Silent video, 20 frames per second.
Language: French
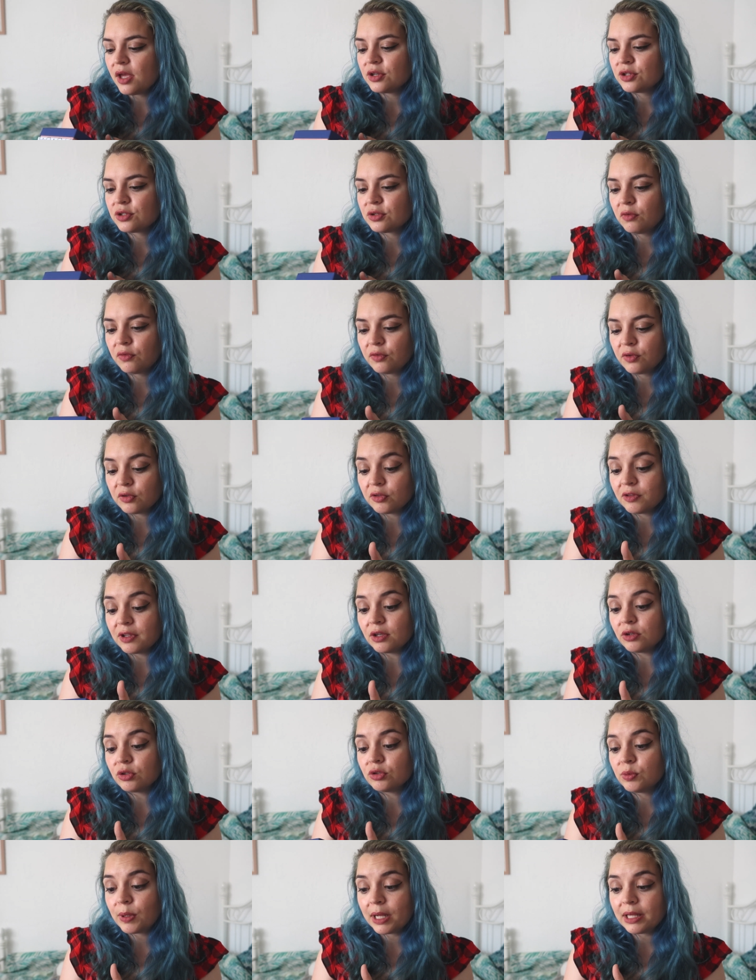Je trouve que c'est
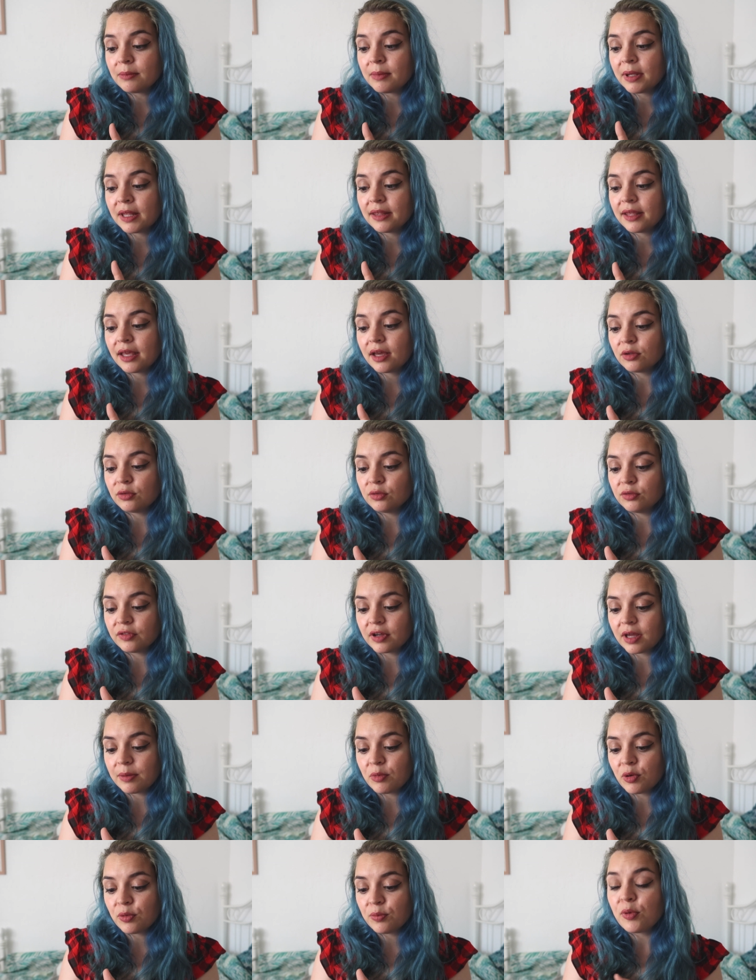une chouette manière de
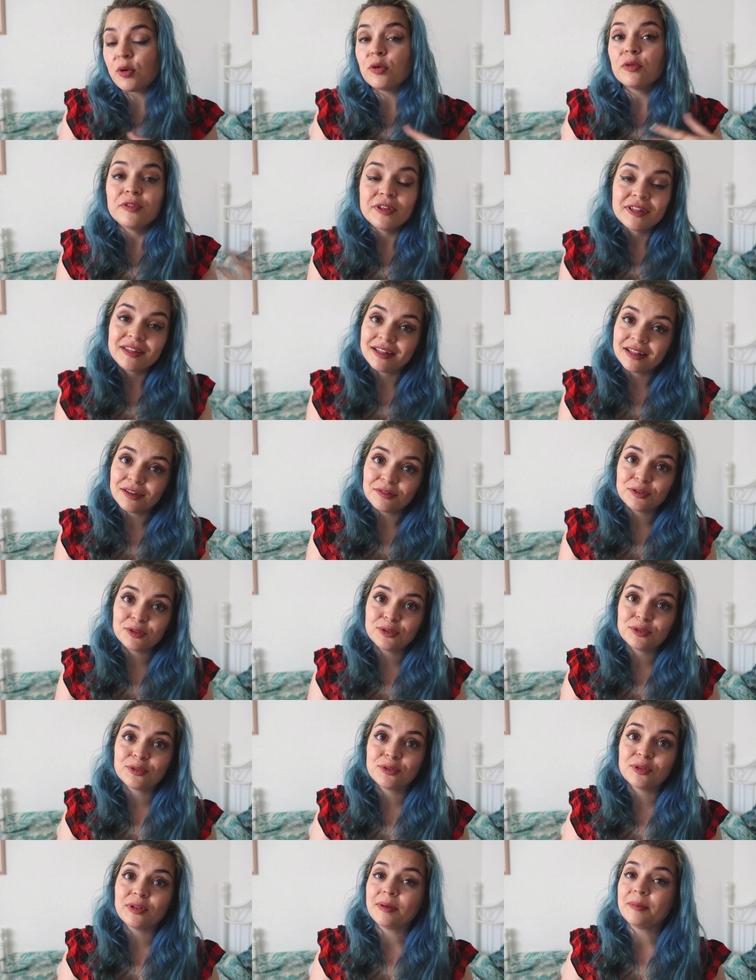vraiment profiter des
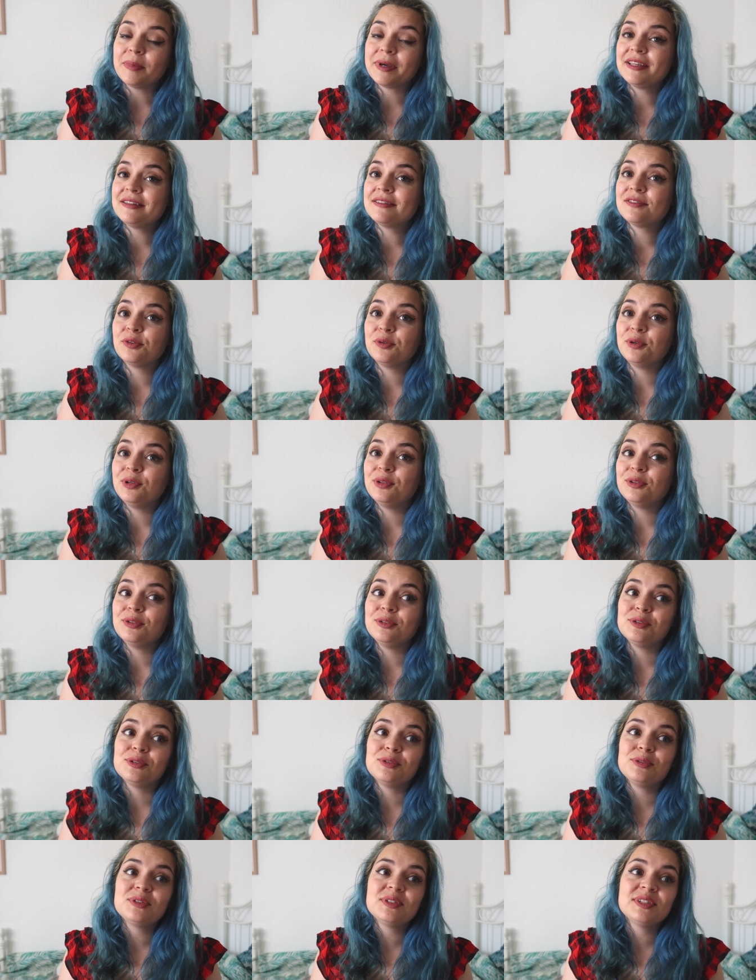photos qu'on a prises au lieu
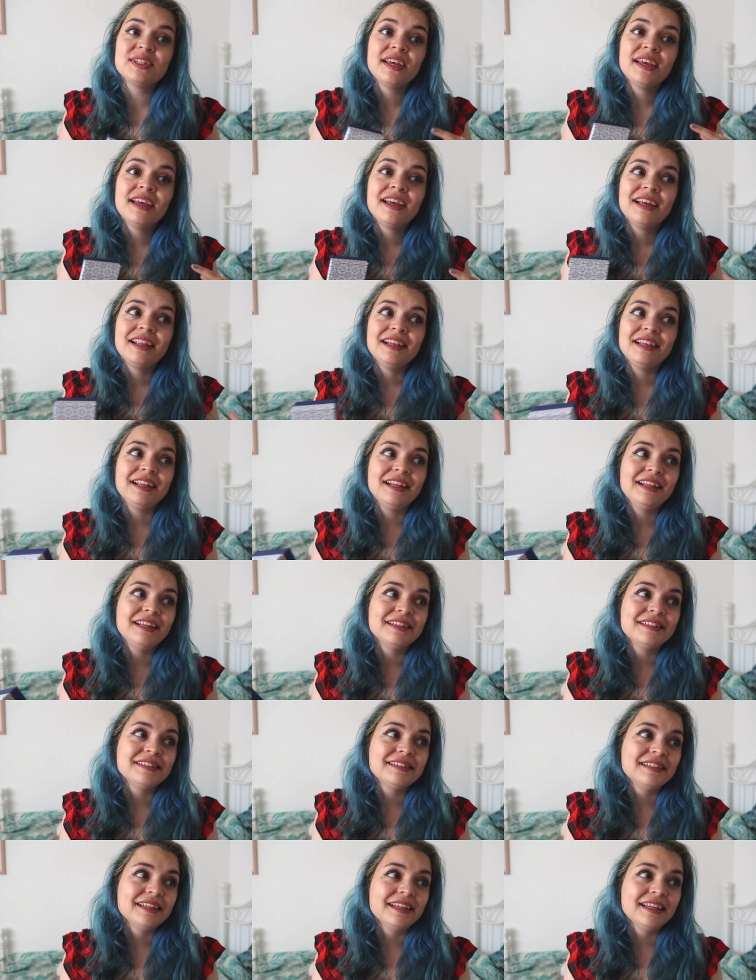de juste les
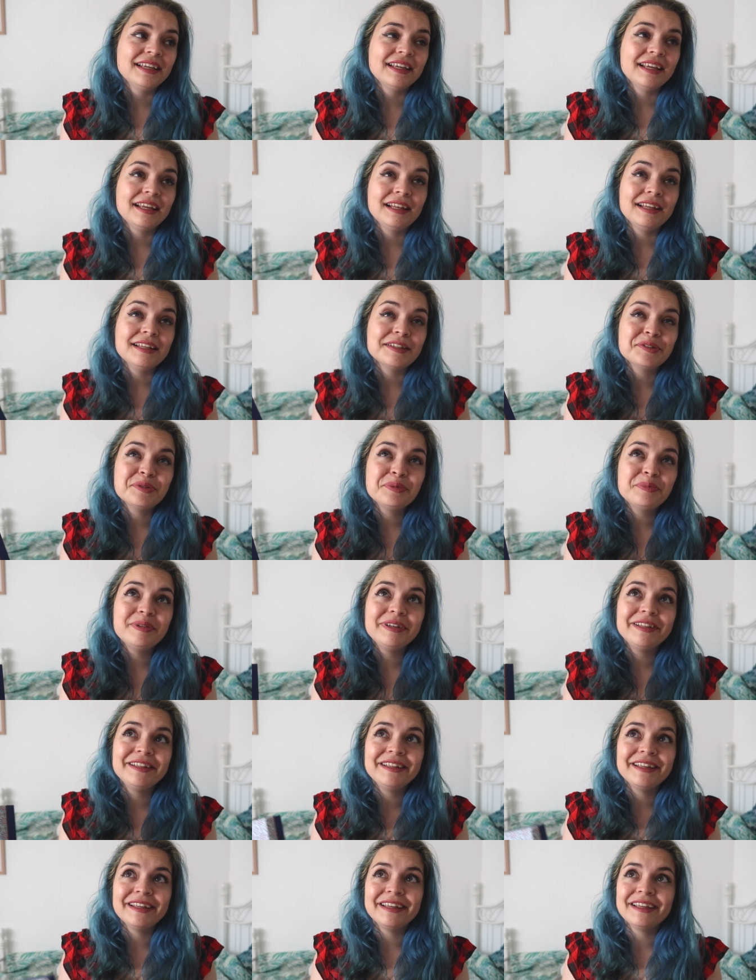laisser et les
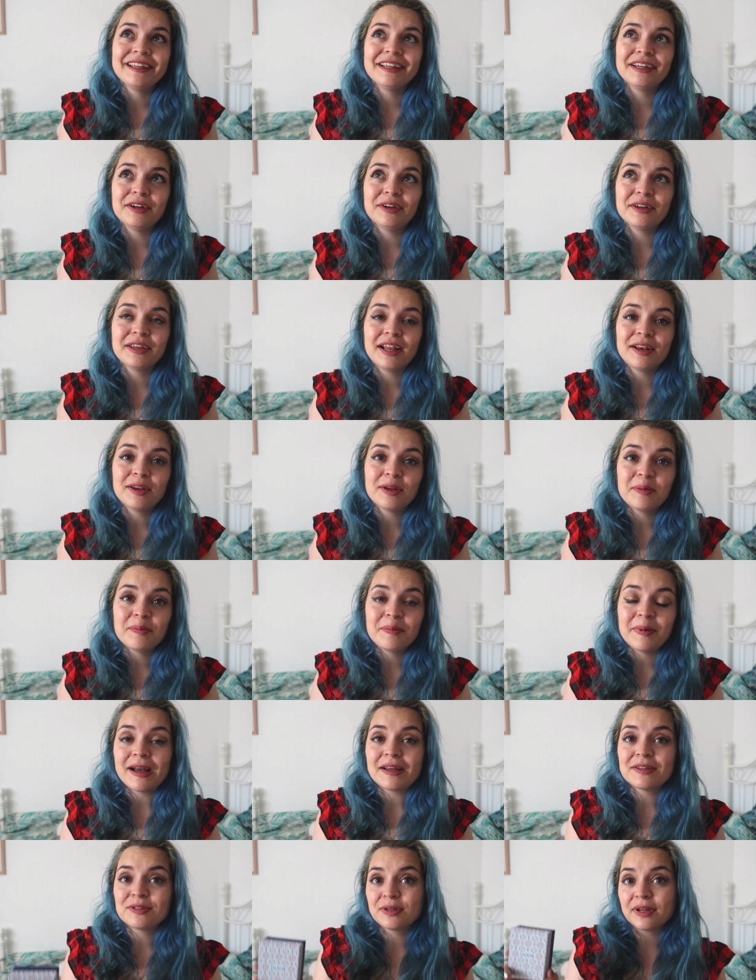oublier euh, quelque
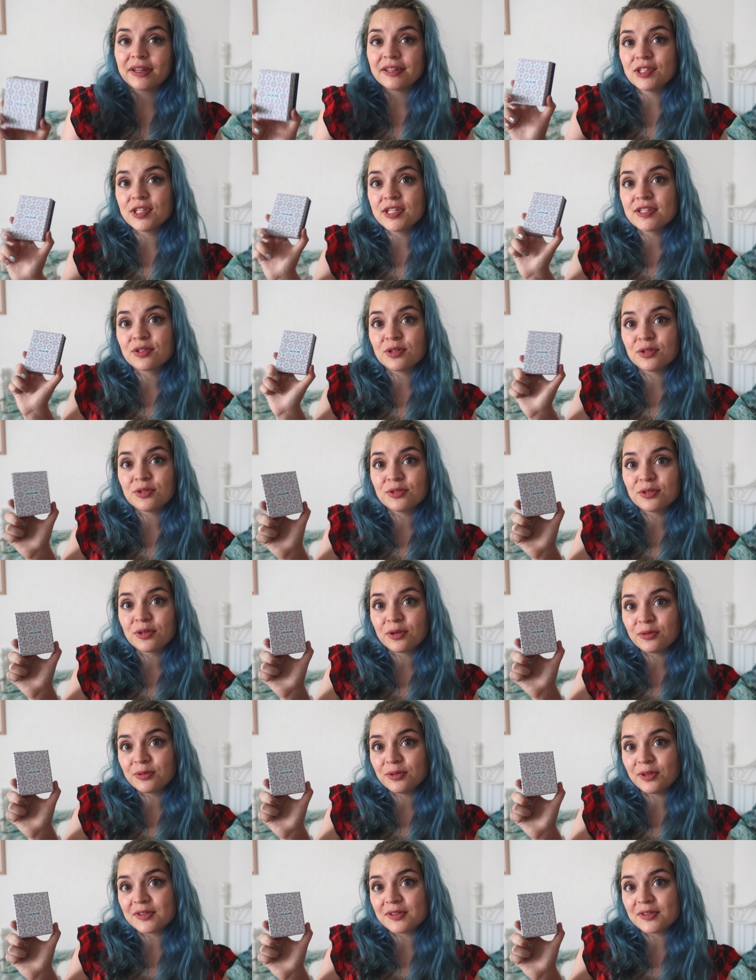part sur un disque dur ou